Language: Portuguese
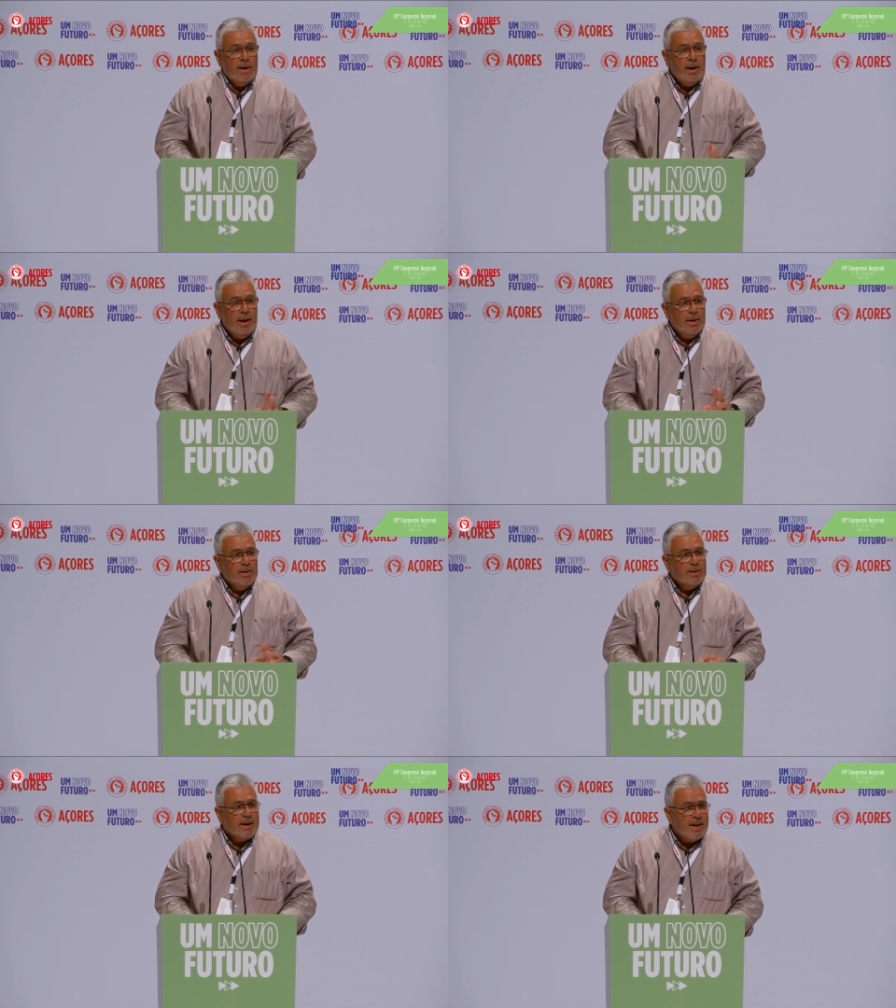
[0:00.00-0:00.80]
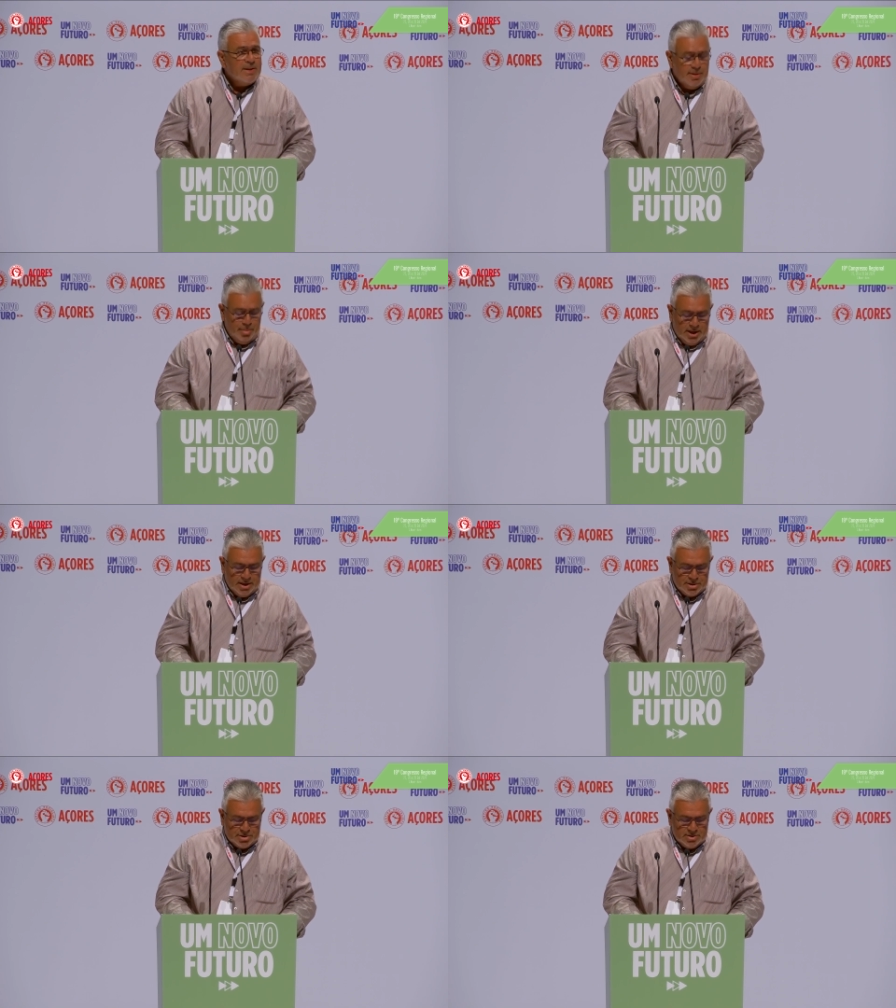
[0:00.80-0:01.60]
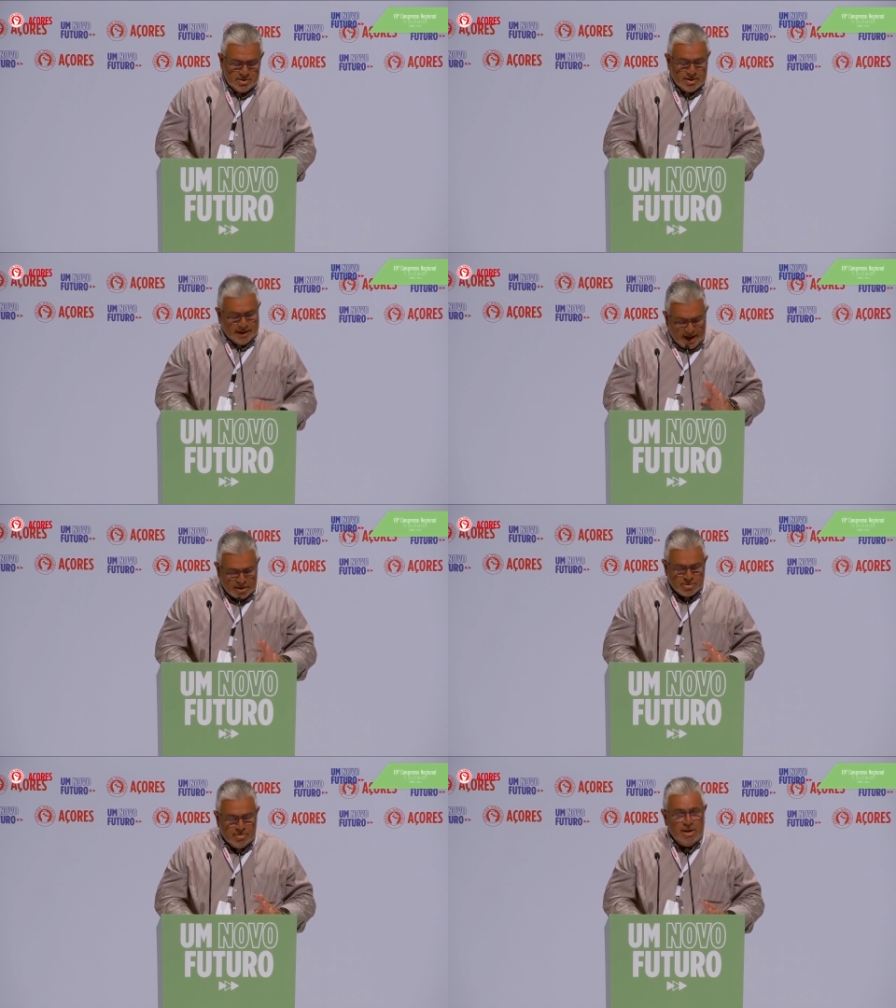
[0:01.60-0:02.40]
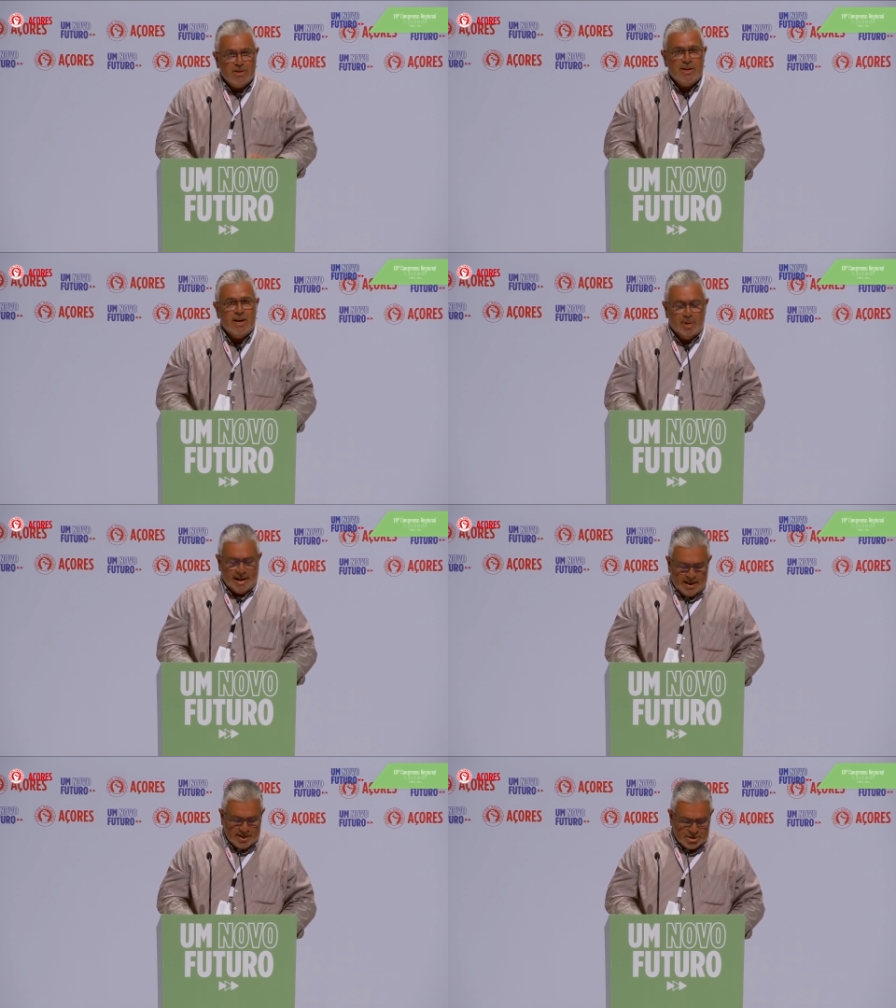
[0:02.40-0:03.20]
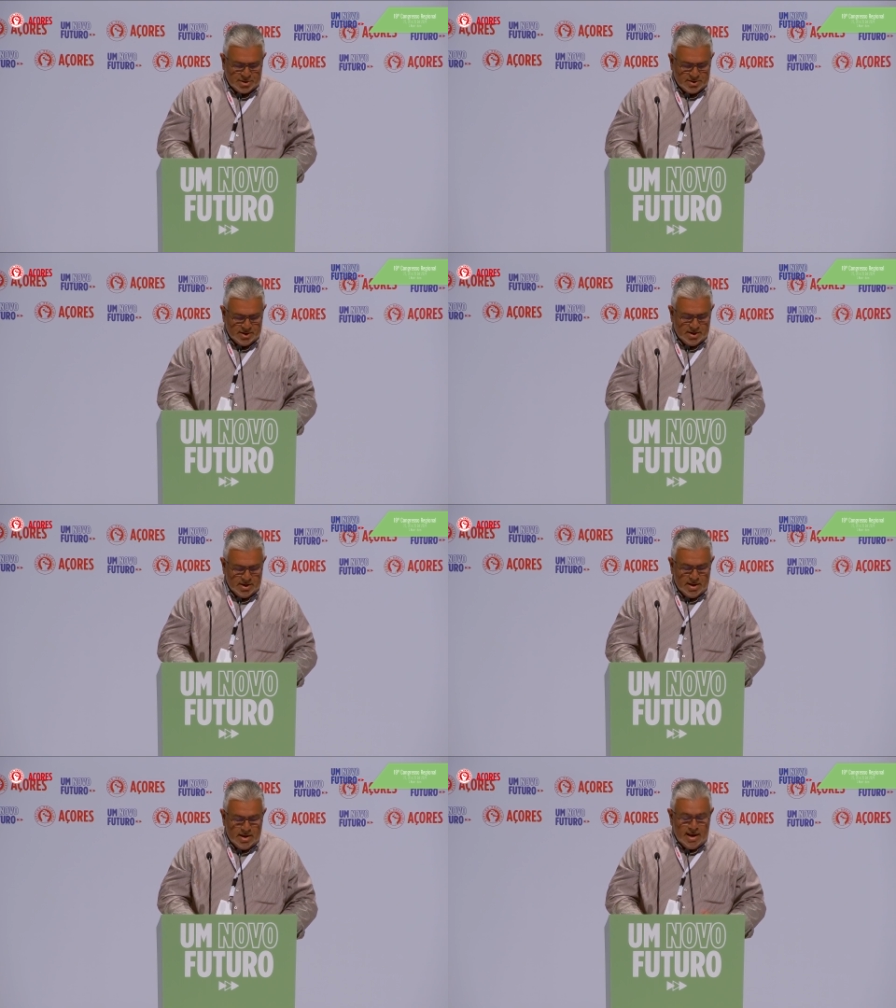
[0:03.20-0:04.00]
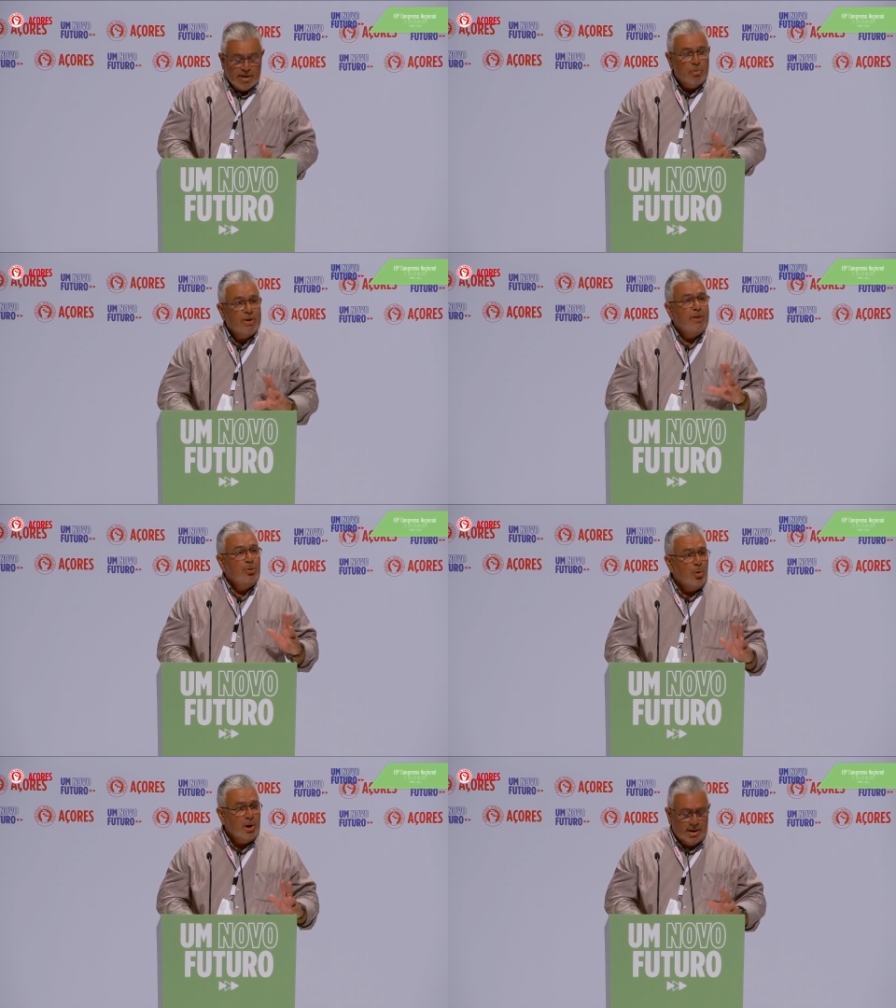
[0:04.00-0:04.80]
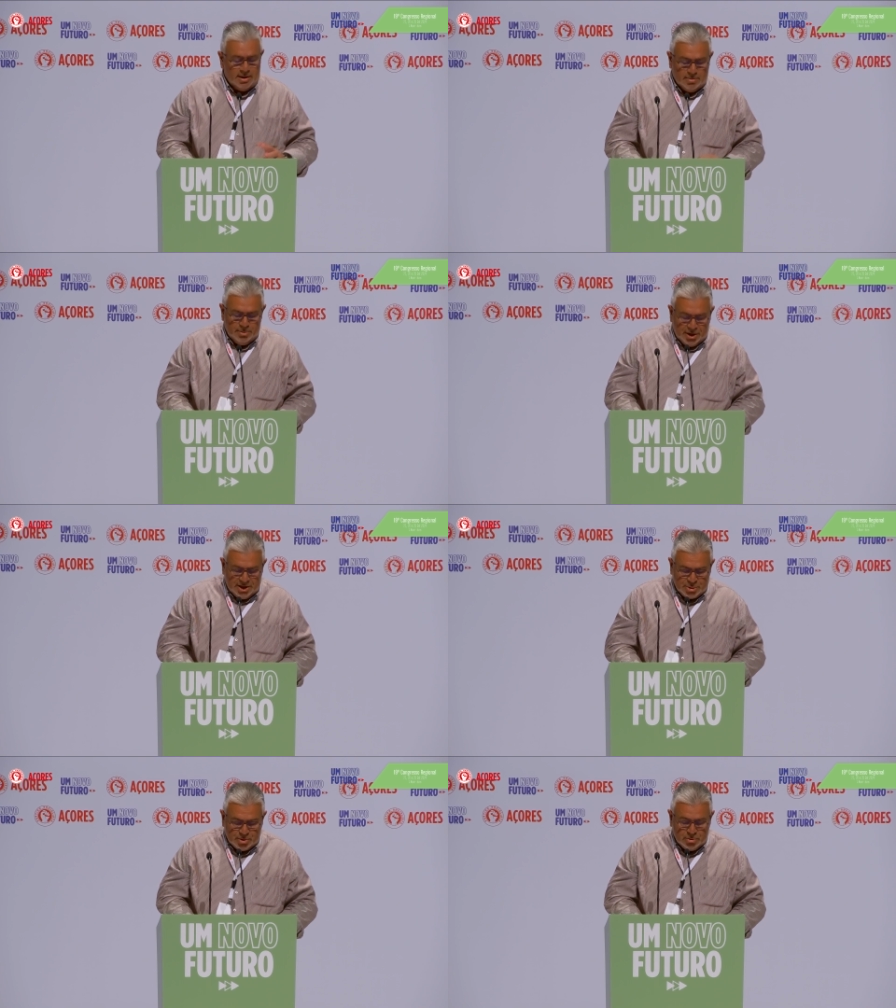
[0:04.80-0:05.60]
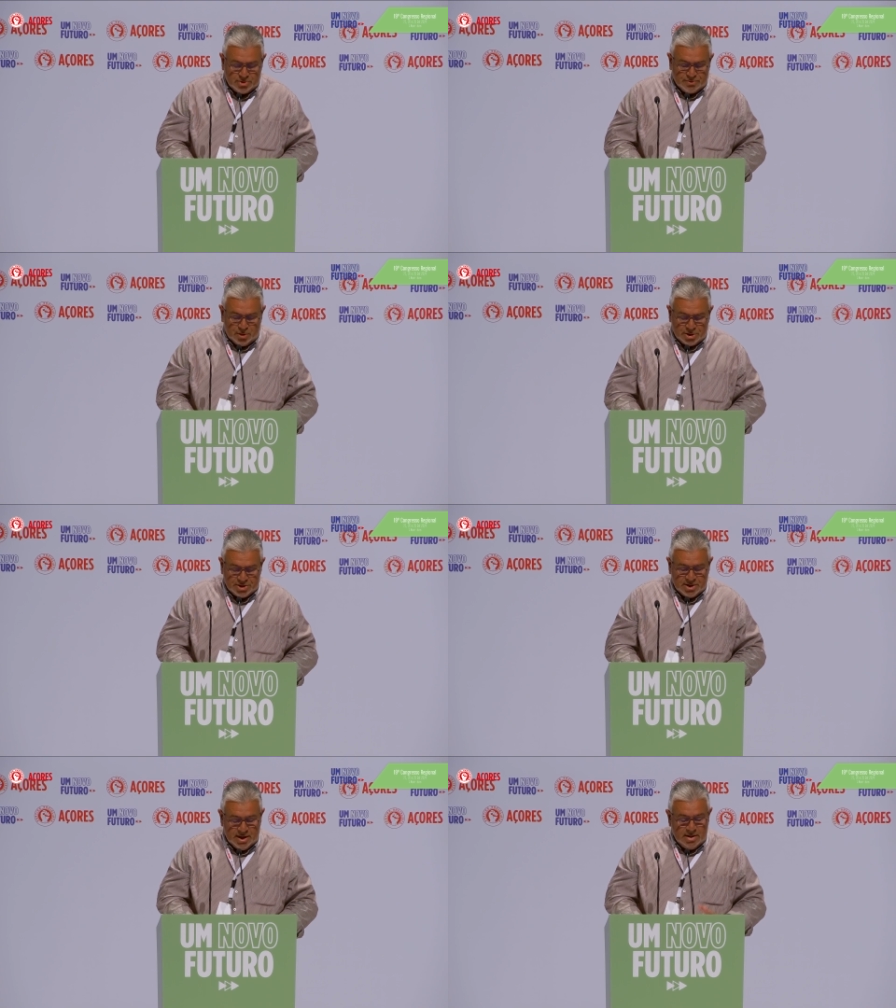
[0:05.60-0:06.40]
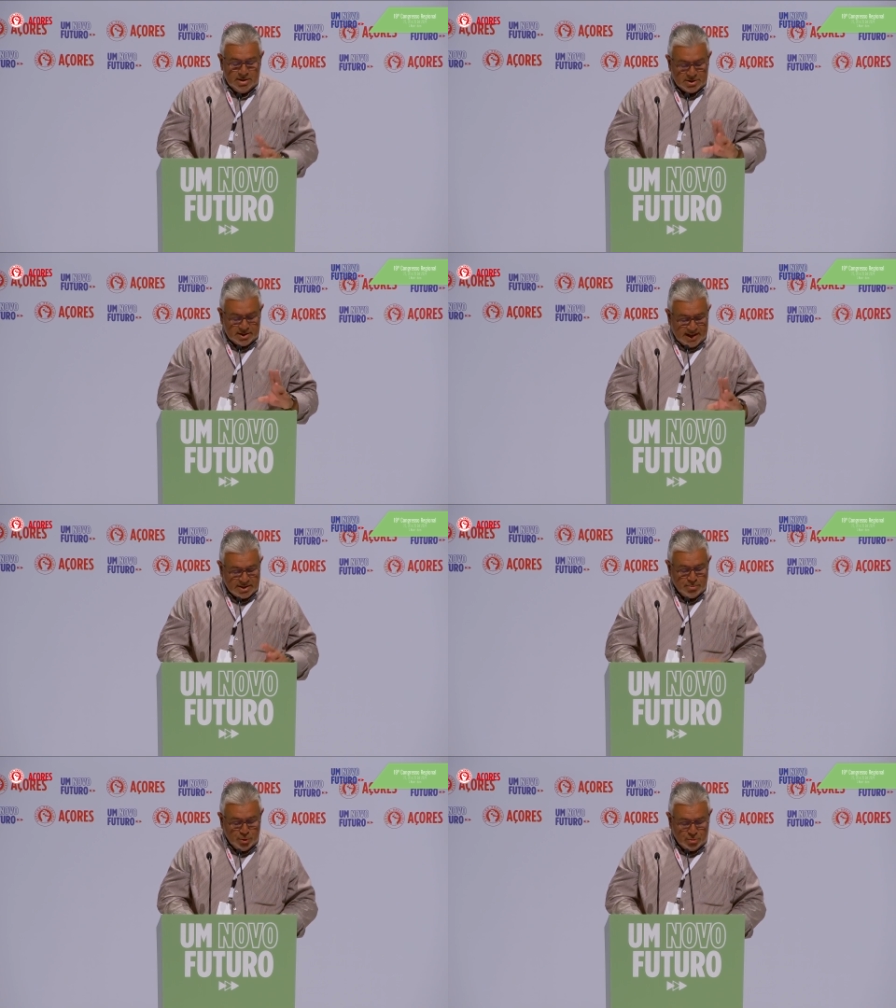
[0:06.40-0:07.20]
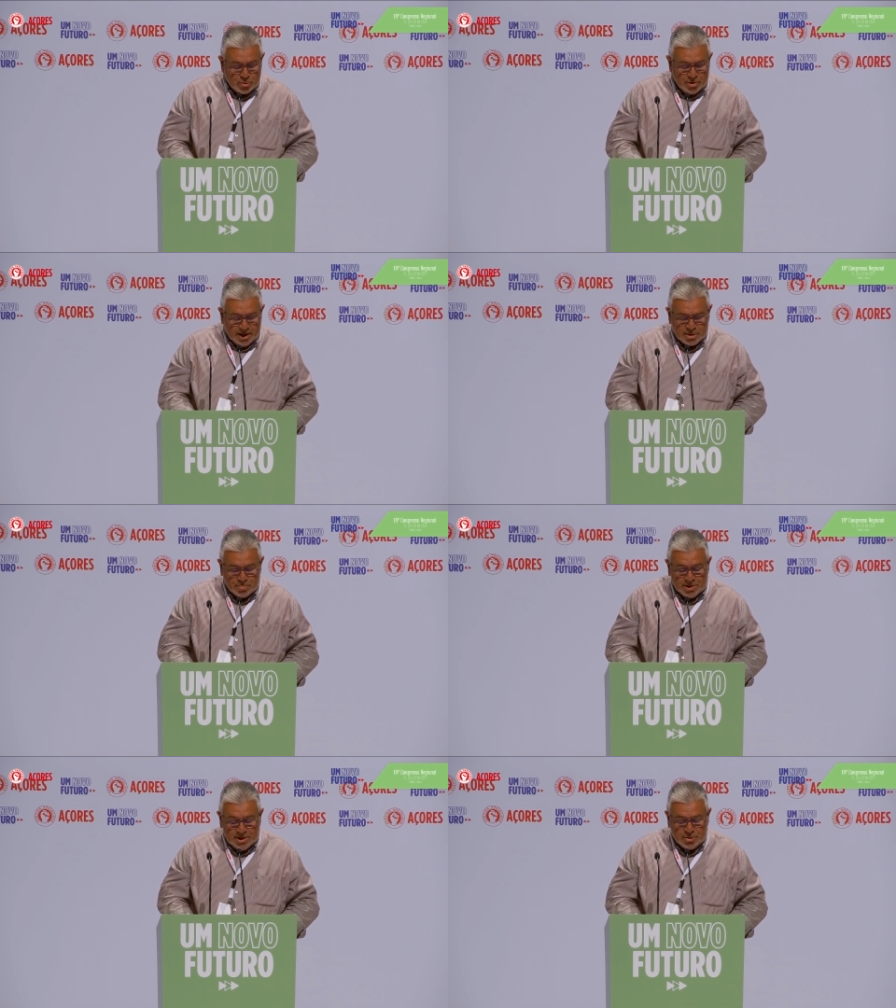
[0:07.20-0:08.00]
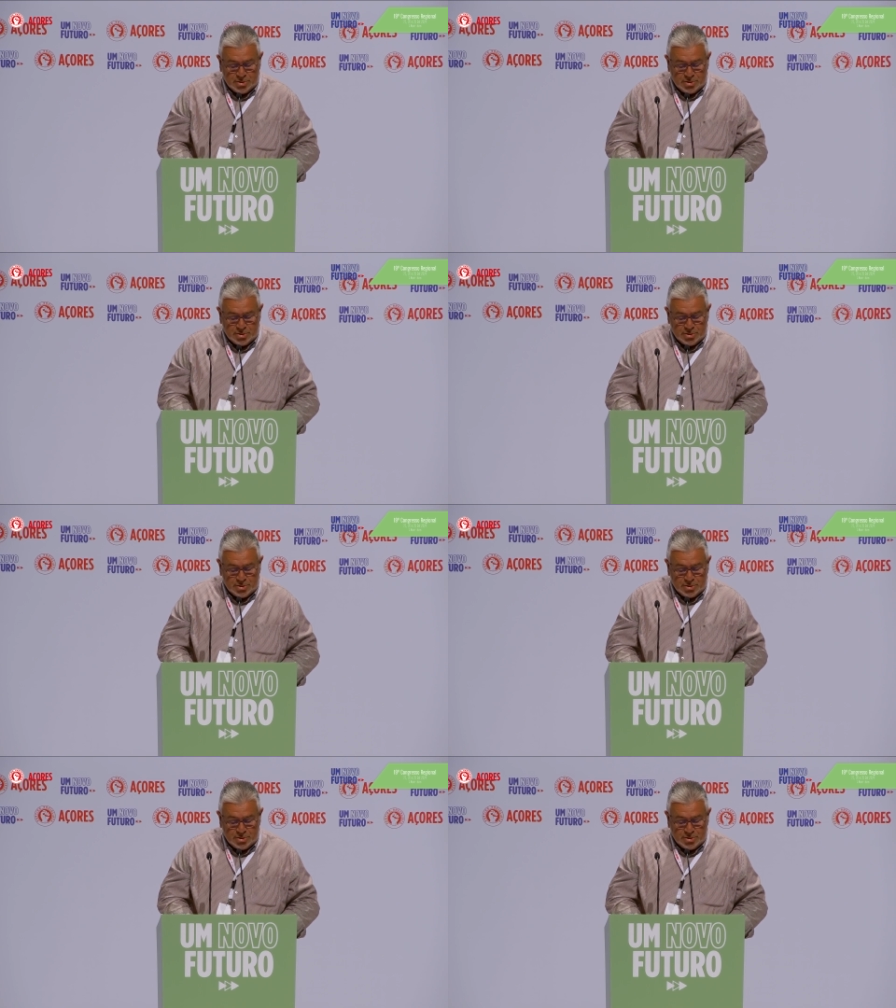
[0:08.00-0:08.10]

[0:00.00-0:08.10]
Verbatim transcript: E, caras amigas, caros amigos e camaradas, é com grande honra que me dirijo a todos vós neste 19 Congresso do Partido